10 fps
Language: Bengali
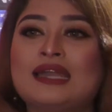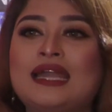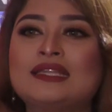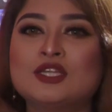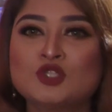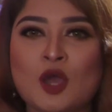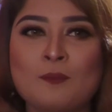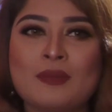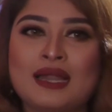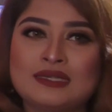নারীদের
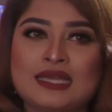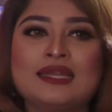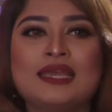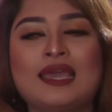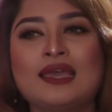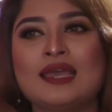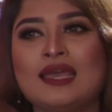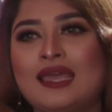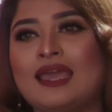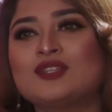সম্মানকে নিয়ে
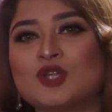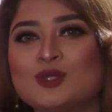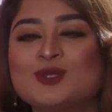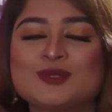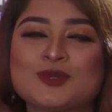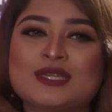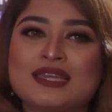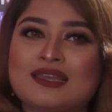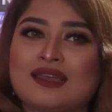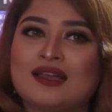এই চলচ্চিত্রটি